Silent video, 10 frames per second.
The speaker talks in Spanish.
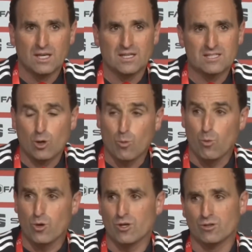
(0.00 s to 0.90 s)
eh, esa
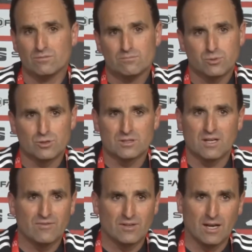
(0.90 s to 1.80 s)
comunión, pues
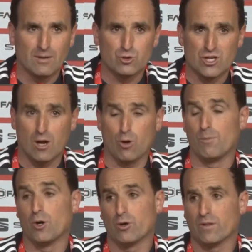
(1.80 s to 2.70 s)
al final hemos sacado lo
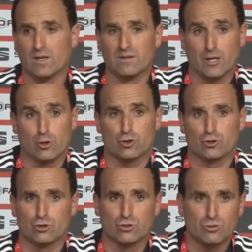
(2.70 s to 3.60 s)
mejor de,
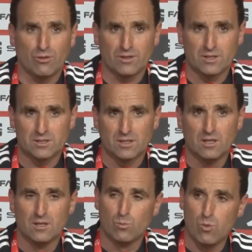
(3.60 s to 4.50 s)
nosotros. ¿no? Entonces,
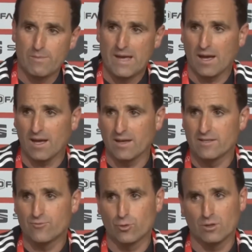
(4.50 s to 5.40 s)
buen viaje, que
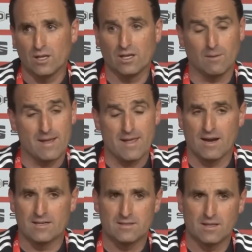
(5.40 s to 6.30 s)
disfruten y que mañana
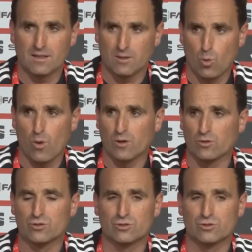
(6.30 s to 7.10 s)
a las 10 jueguen con